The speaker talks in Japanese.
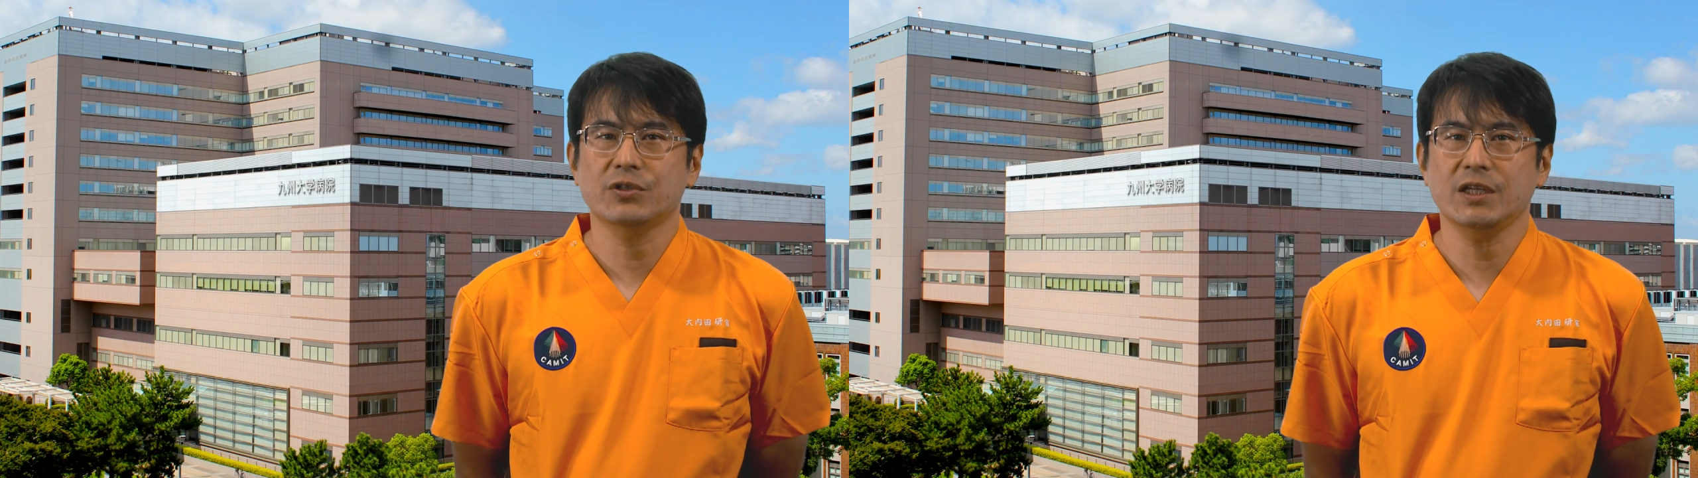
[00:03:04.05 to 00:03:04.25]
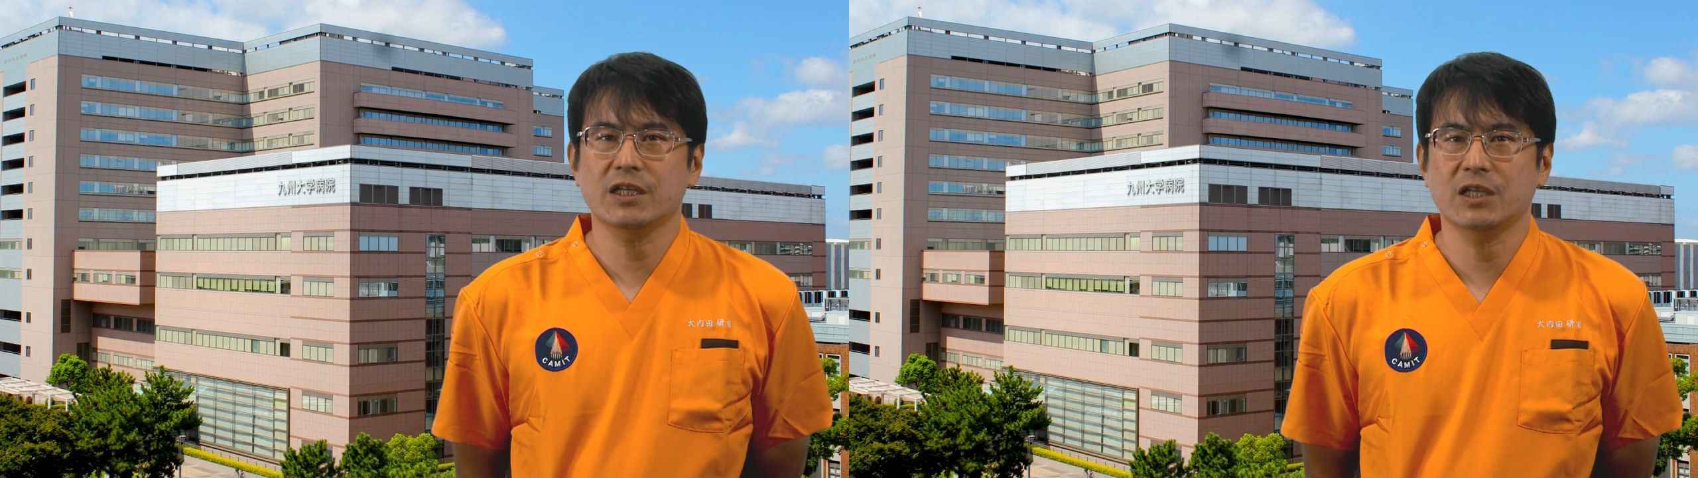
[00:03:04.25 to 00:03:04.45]

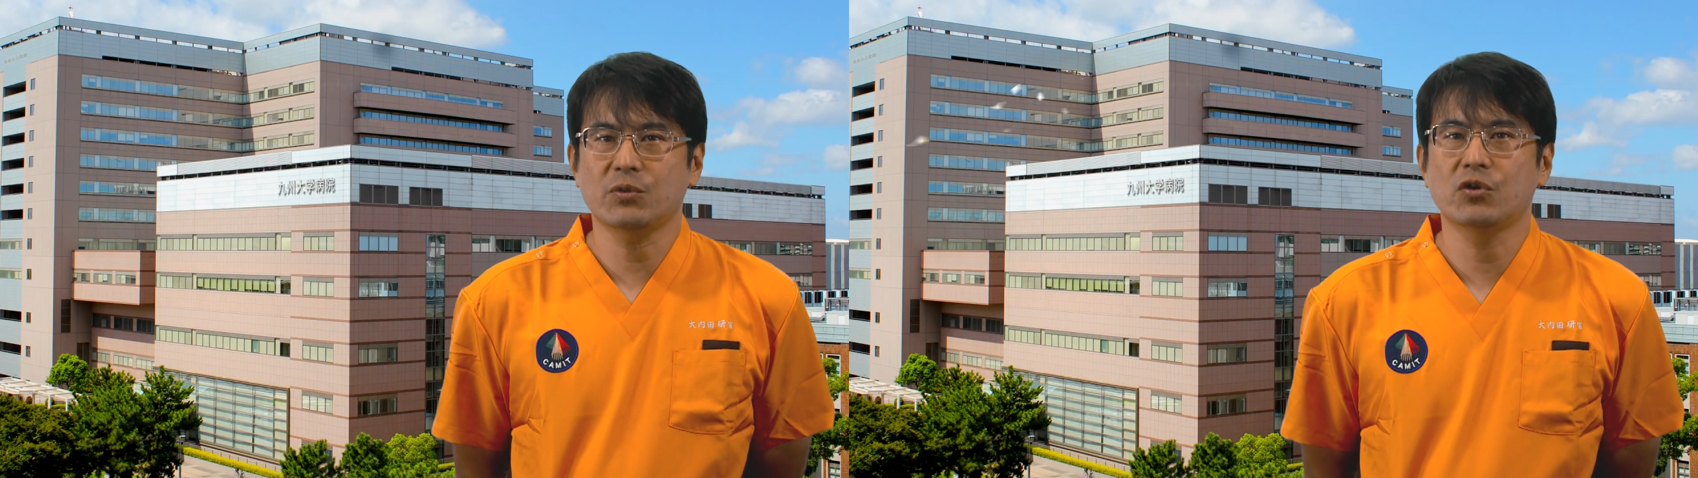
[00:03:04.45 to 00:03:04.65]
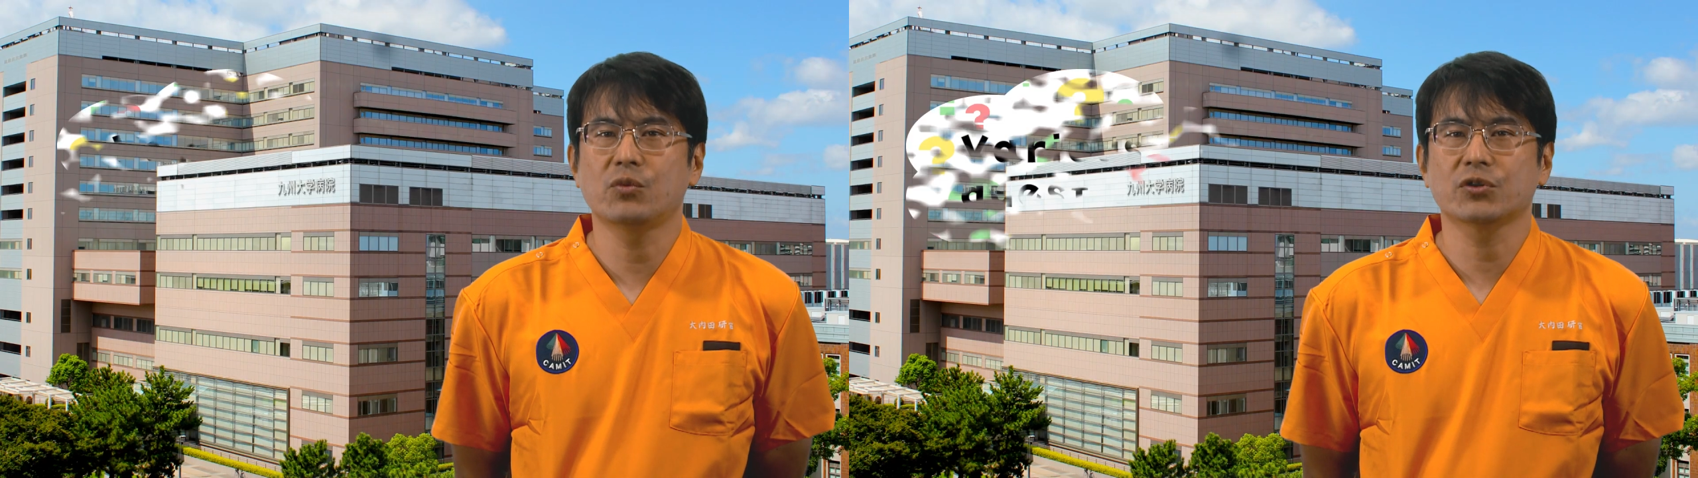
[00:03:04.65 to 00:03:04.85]
とに
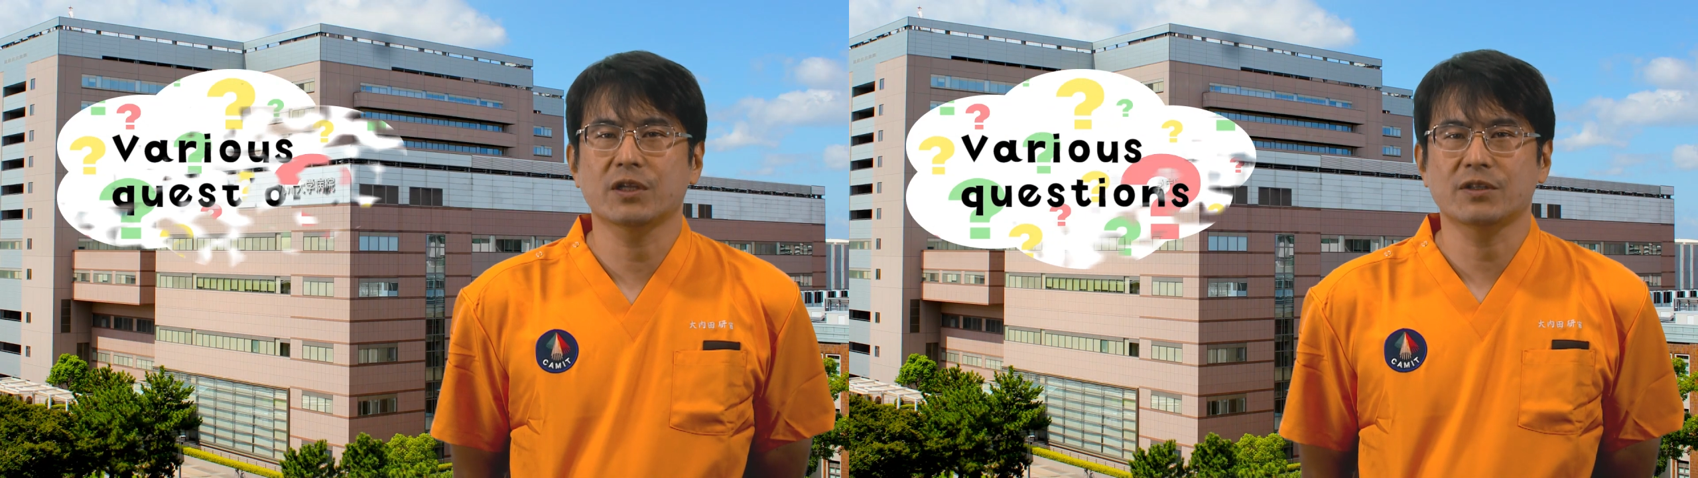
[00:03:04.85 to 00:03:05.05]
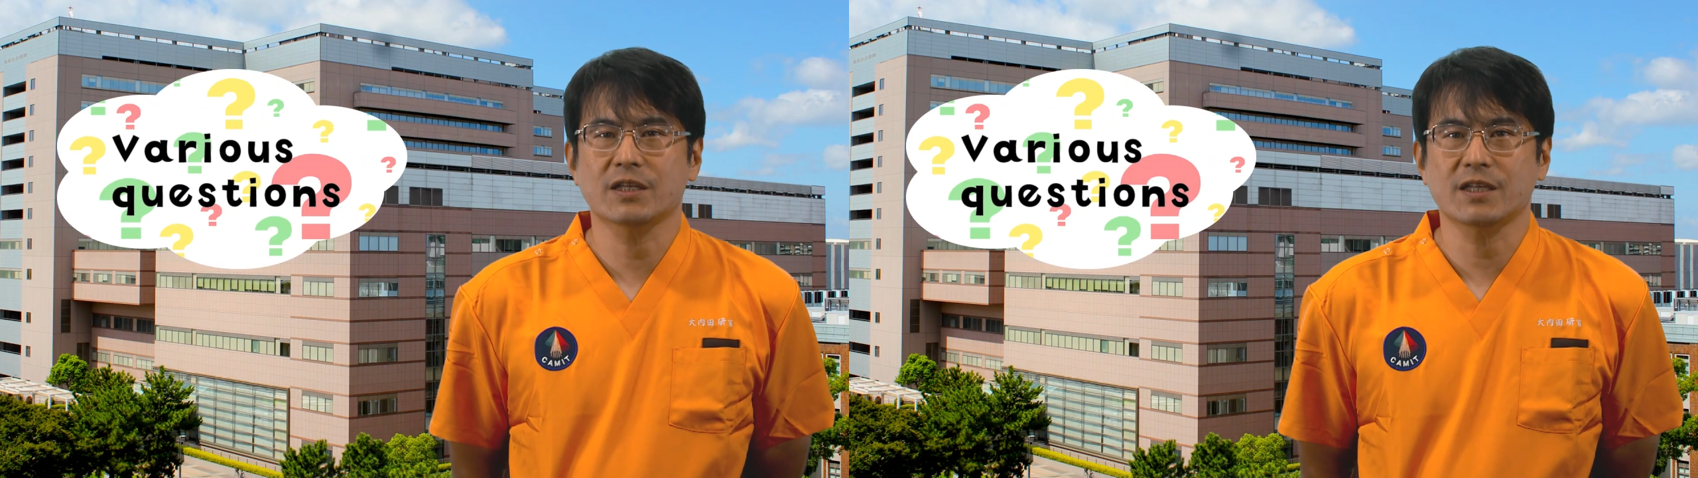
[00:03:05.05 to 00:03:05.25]
疑問を持っ
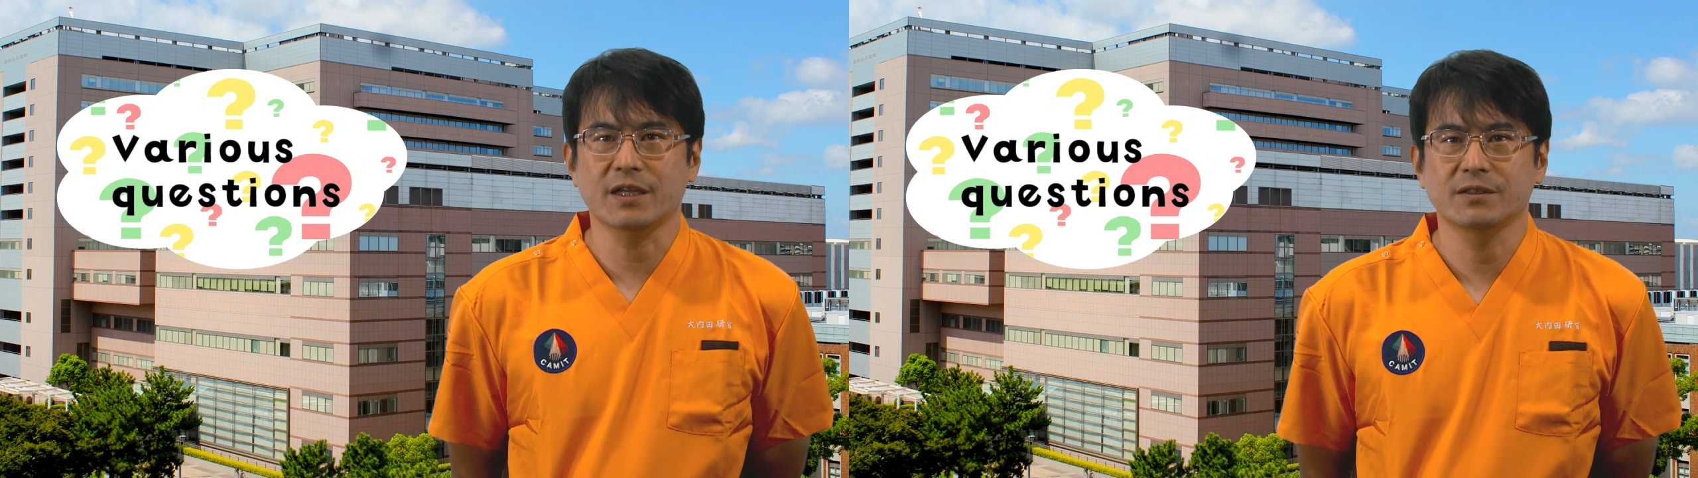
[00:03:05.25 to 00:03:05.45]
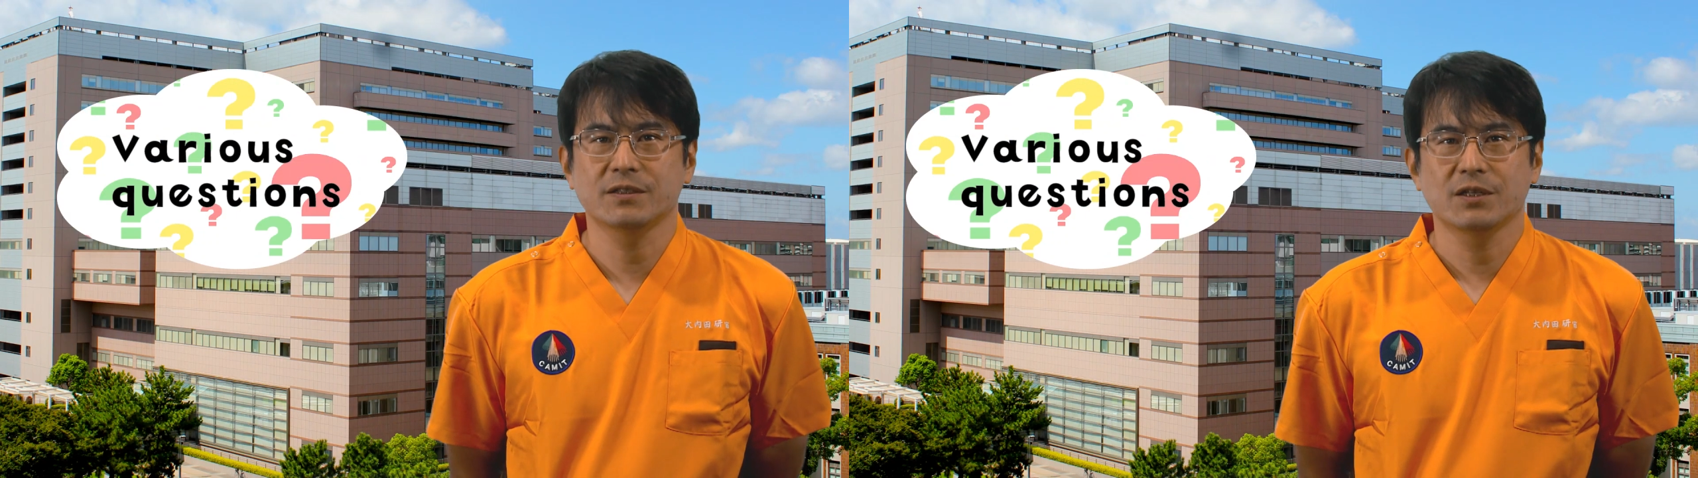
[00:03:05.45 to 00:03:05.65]
てくだ
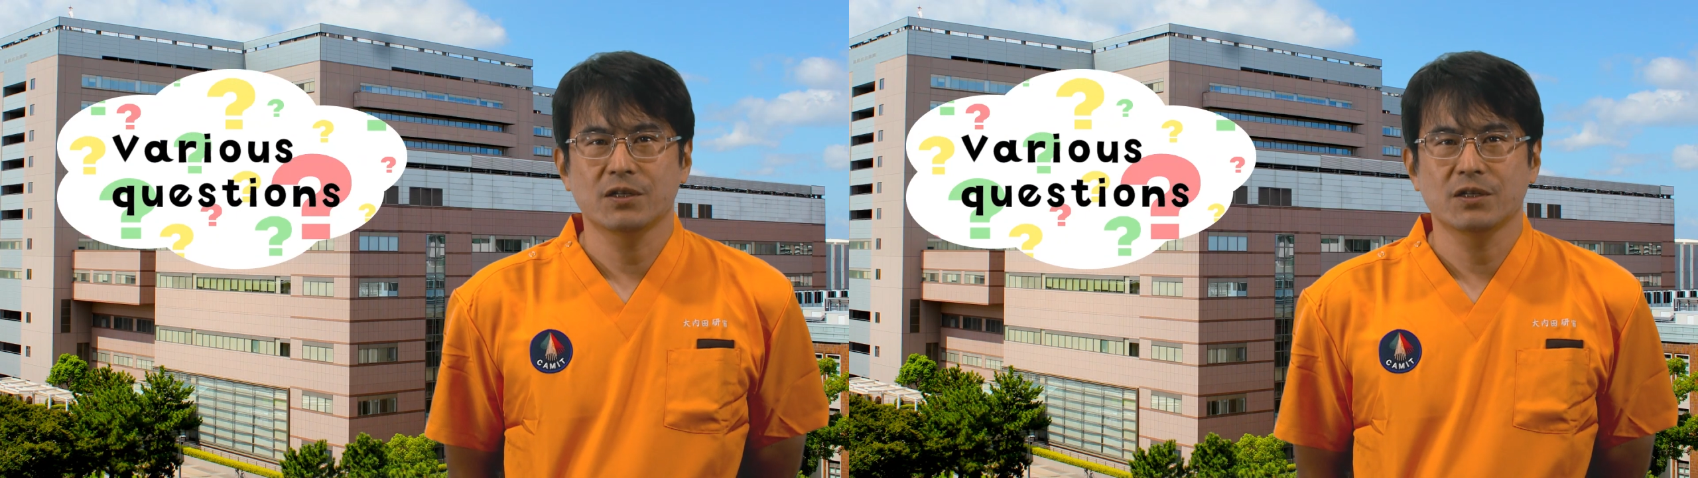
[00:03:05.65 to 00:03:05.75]
さい。